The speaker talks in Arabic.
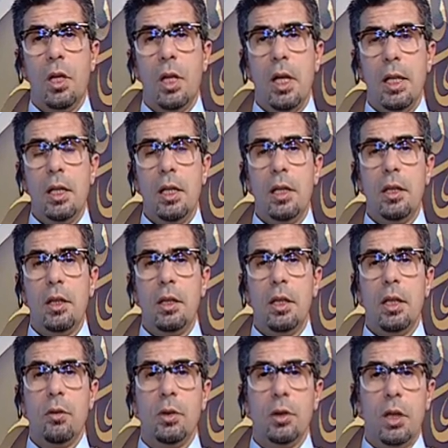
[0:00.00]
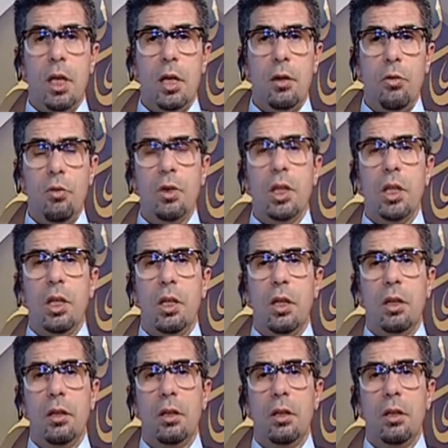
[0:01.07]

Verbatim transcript: الأذية وتعلقها